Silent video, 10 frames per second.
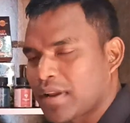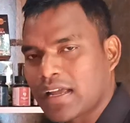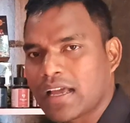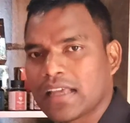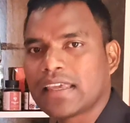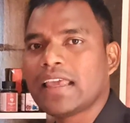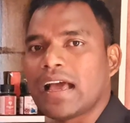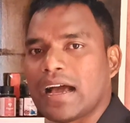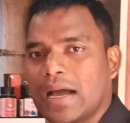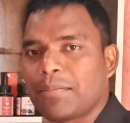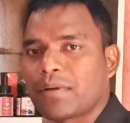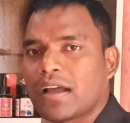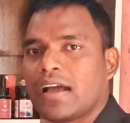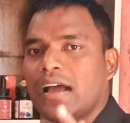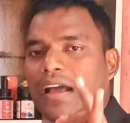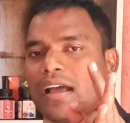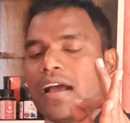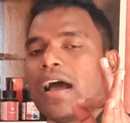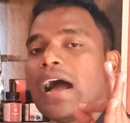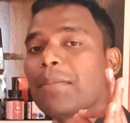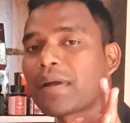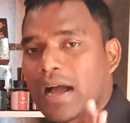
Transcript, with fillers: रखा है कि आपका आप